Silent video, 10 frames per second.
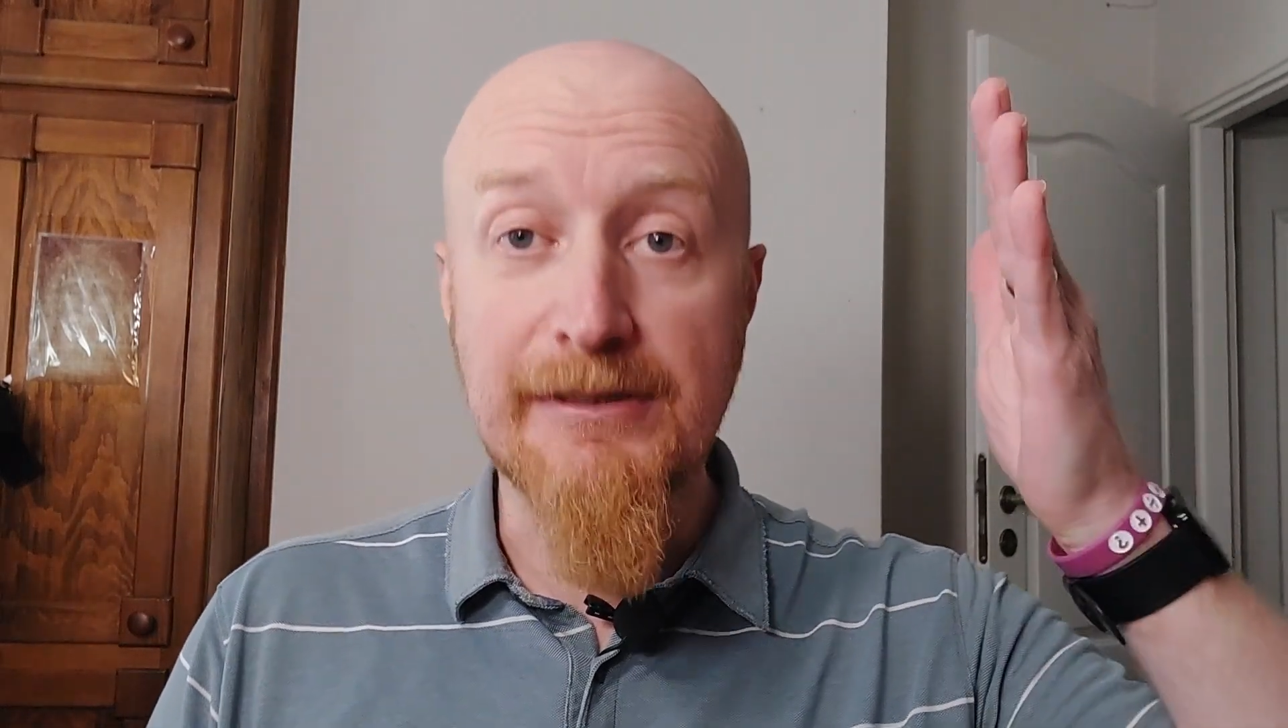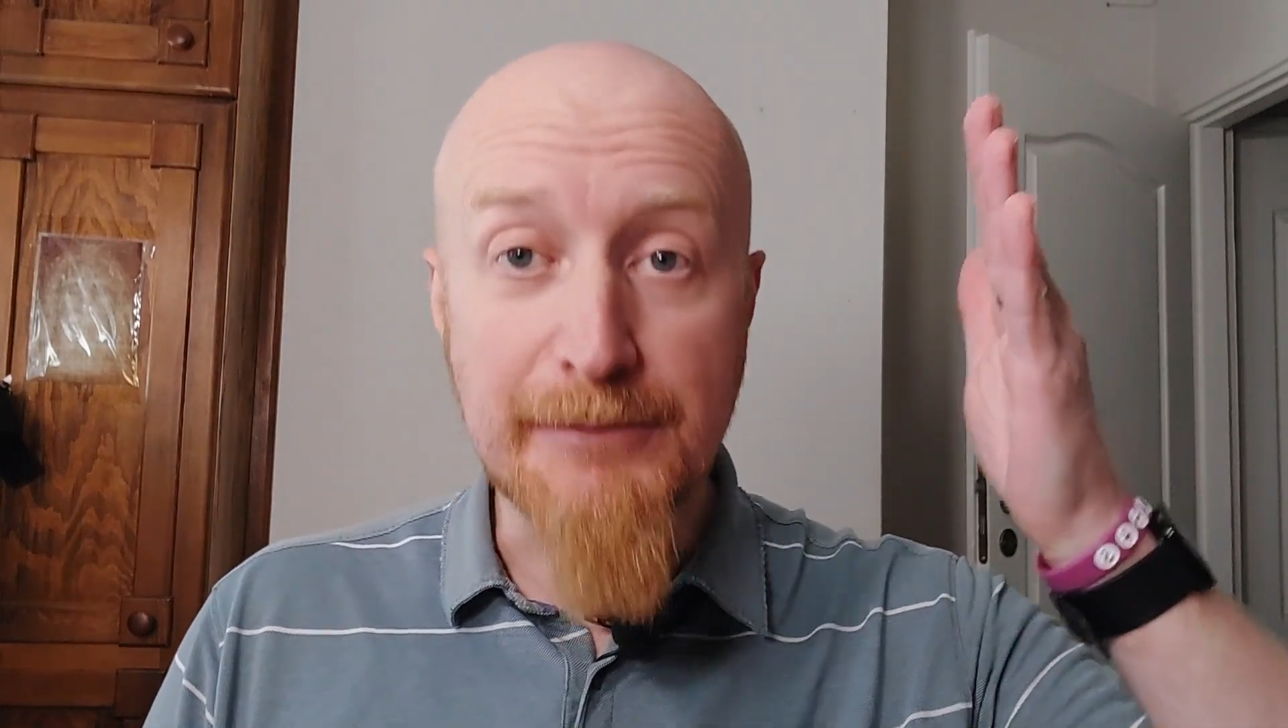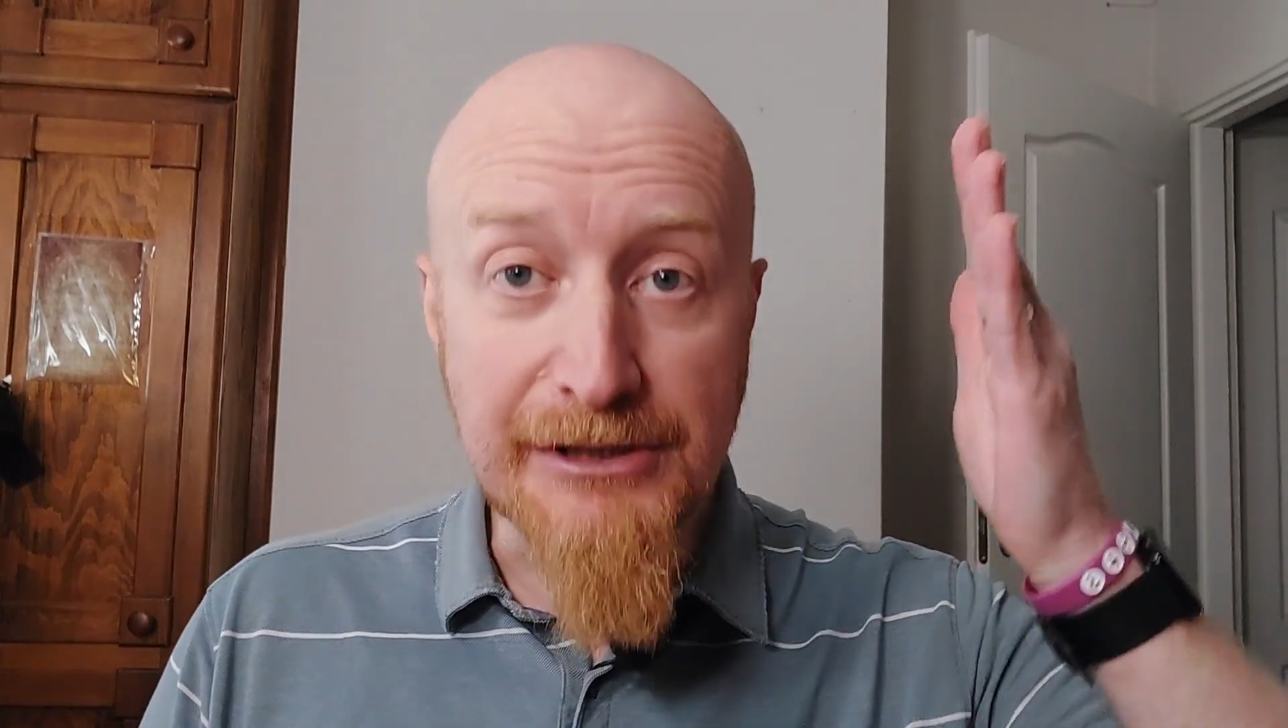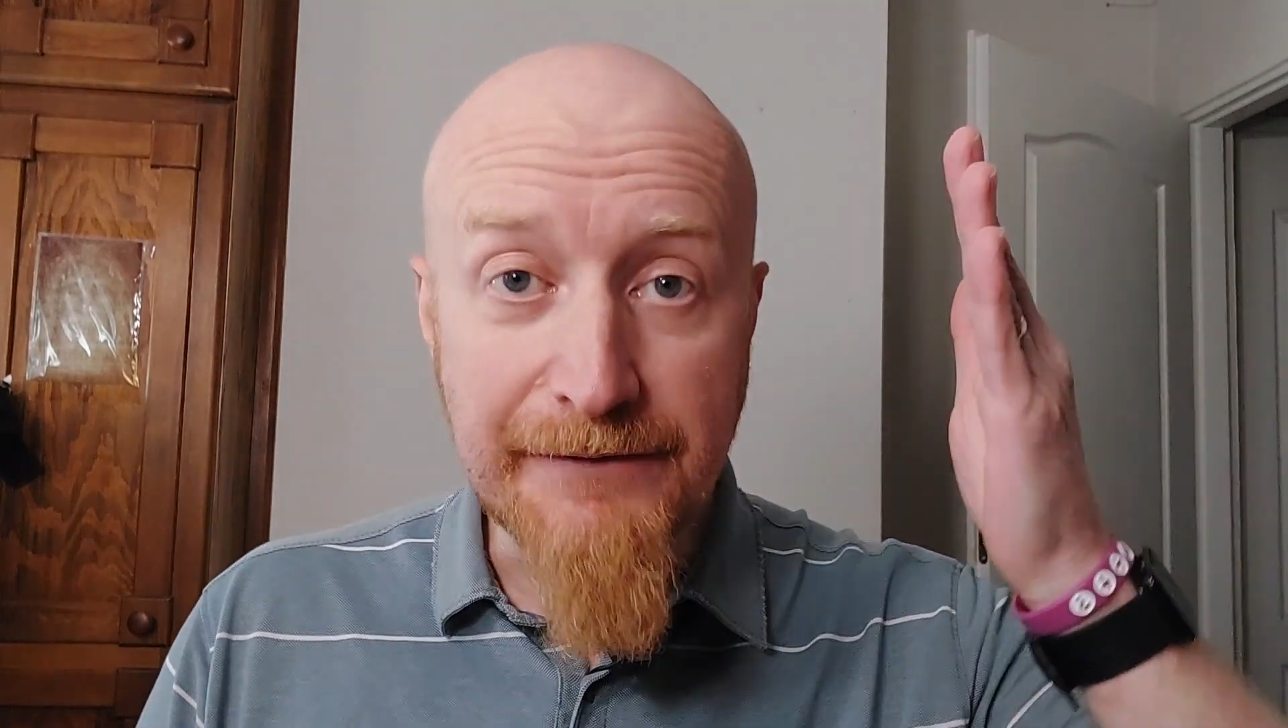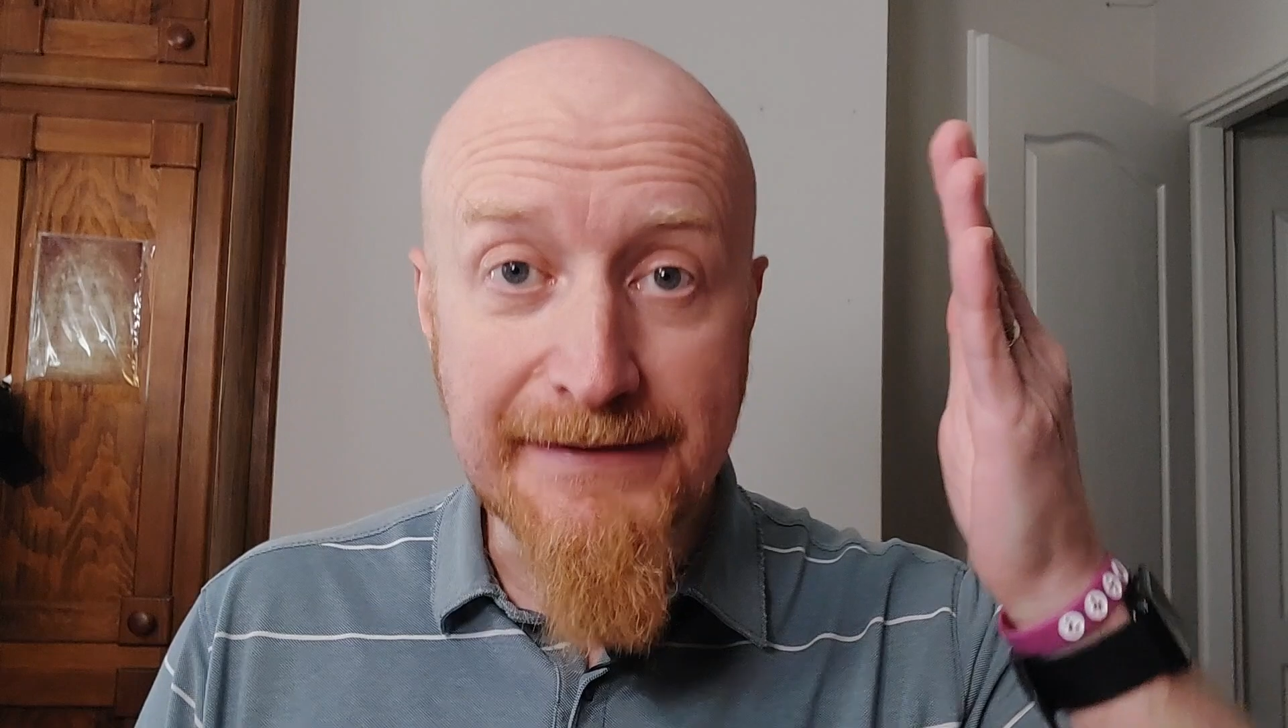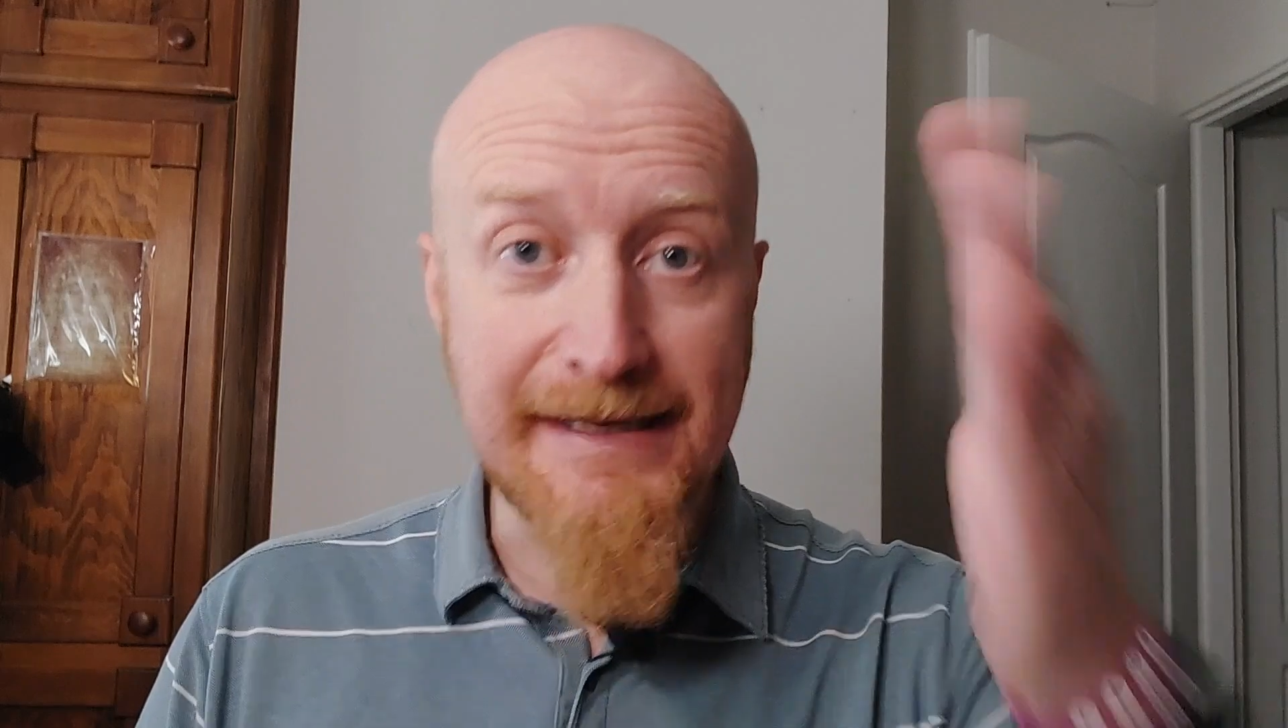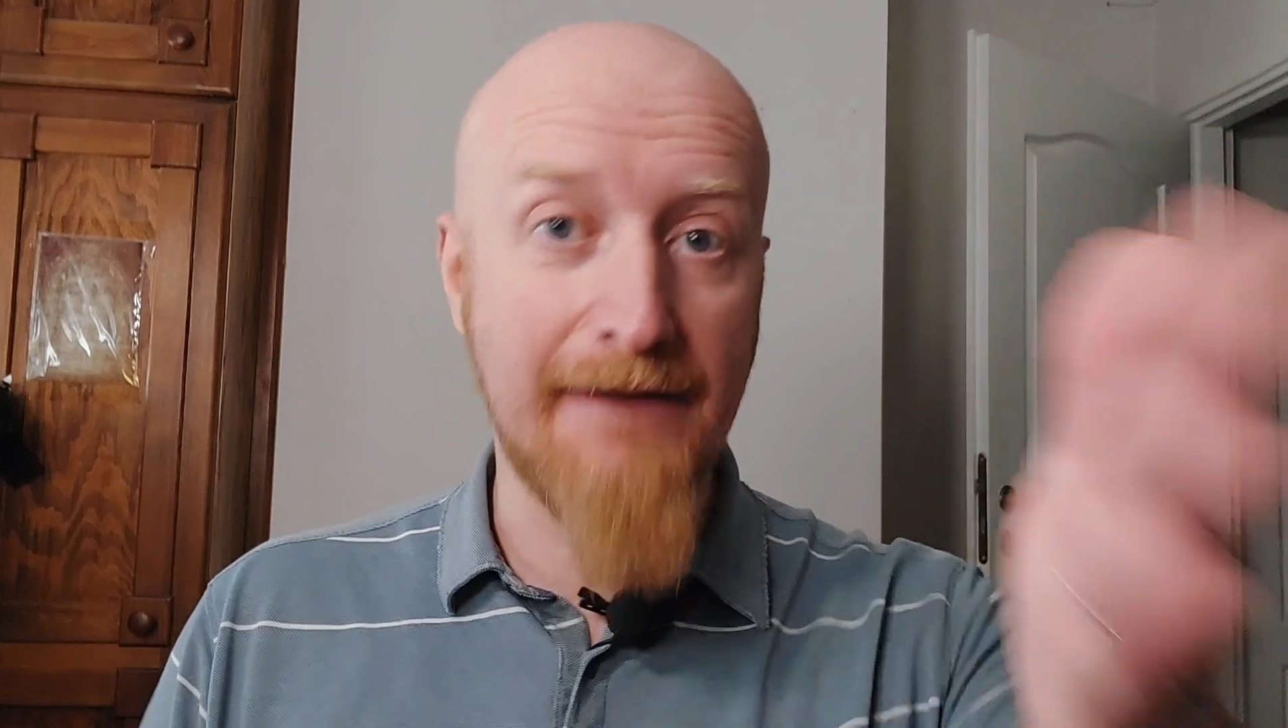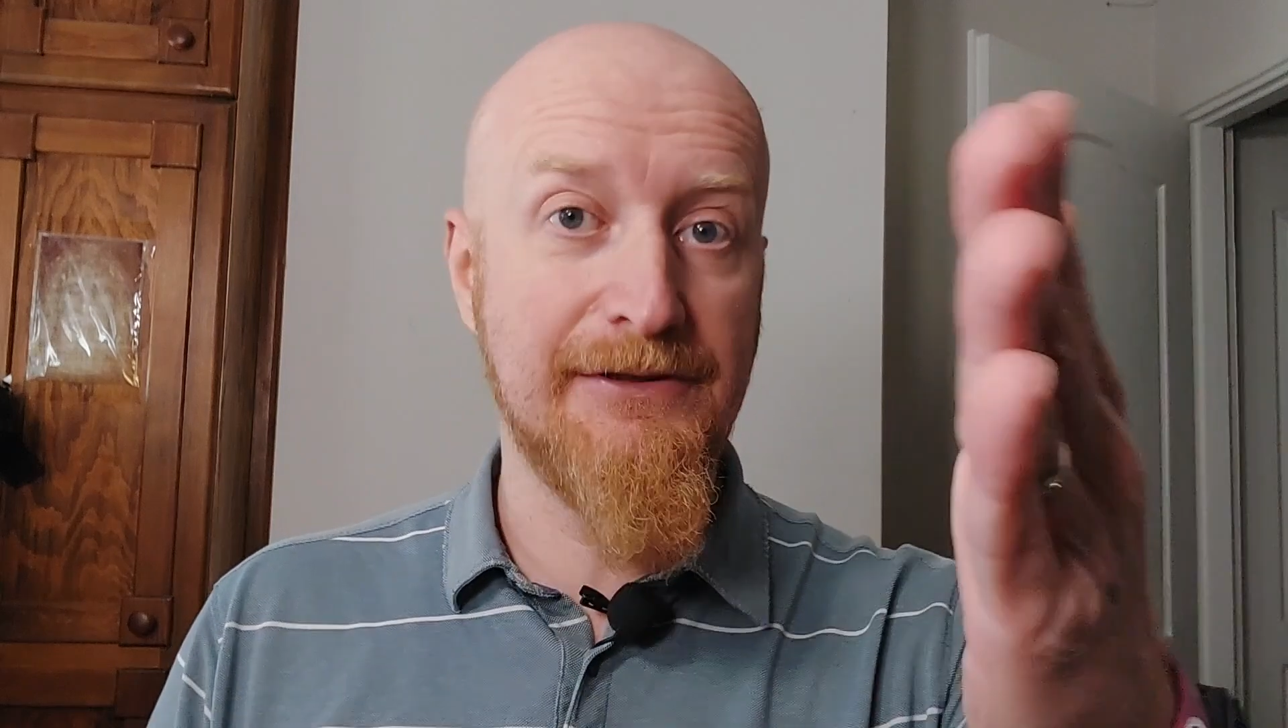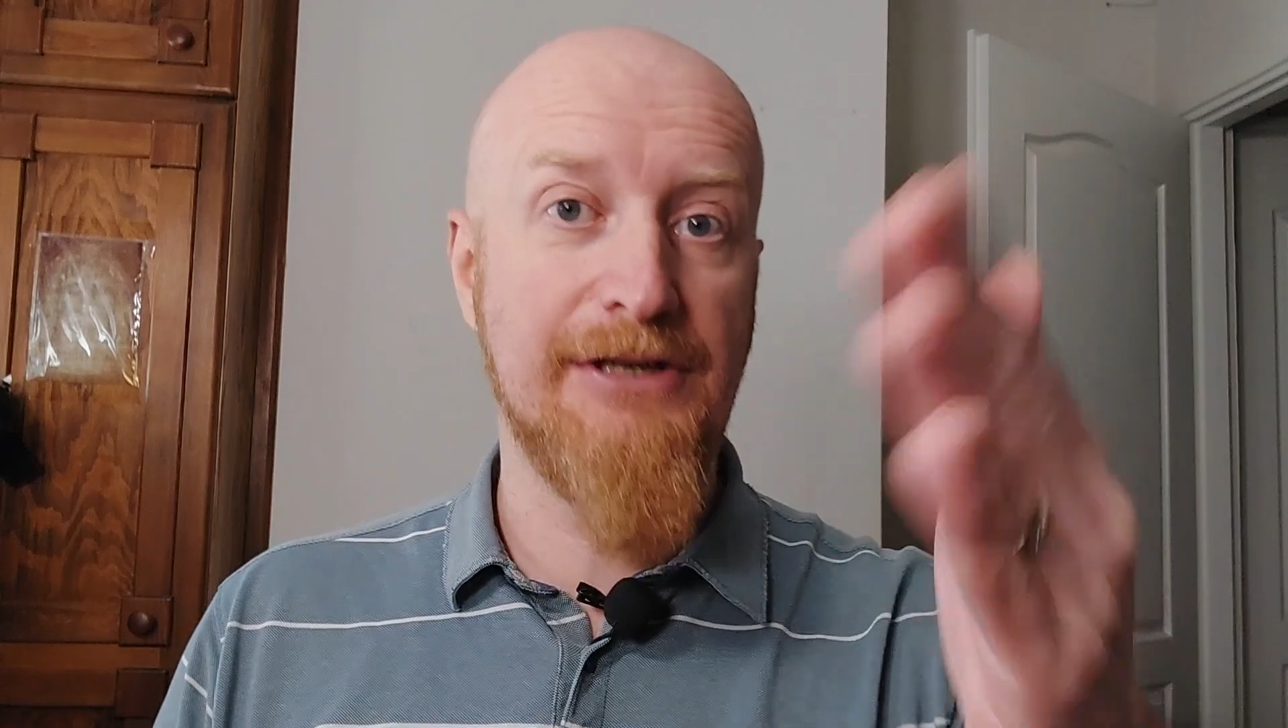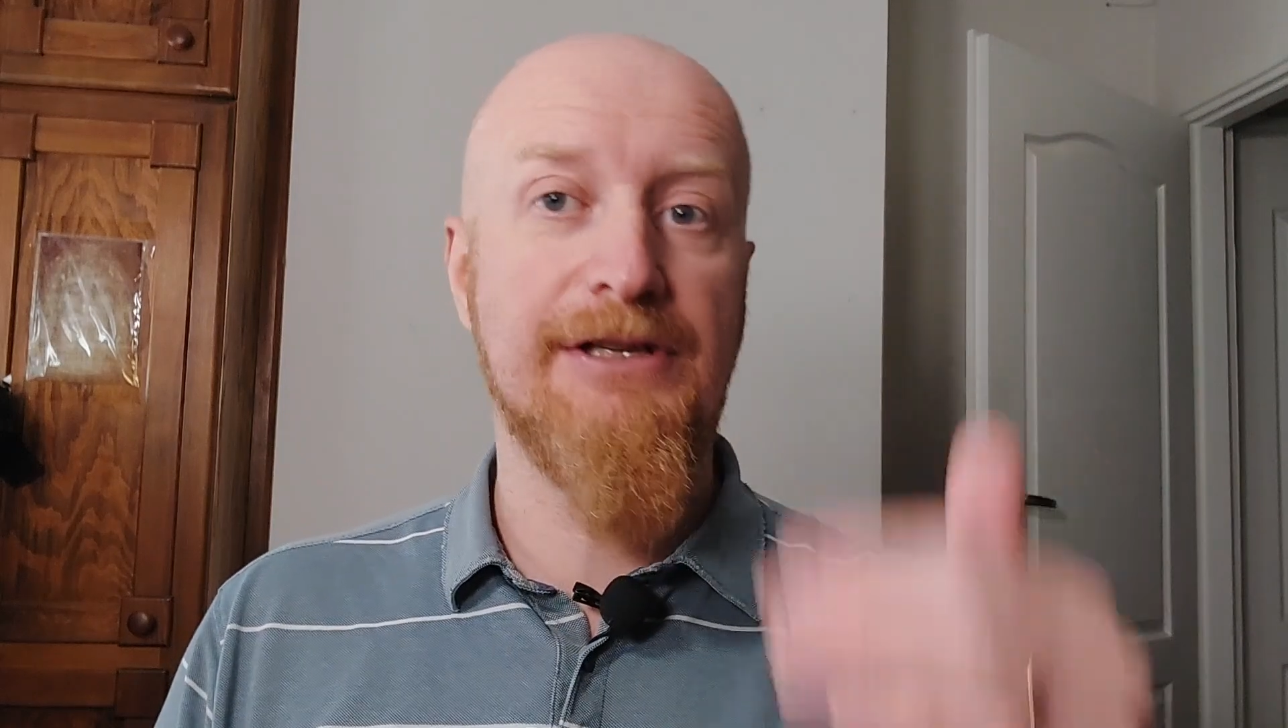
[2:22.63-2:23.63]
przeciwstawcie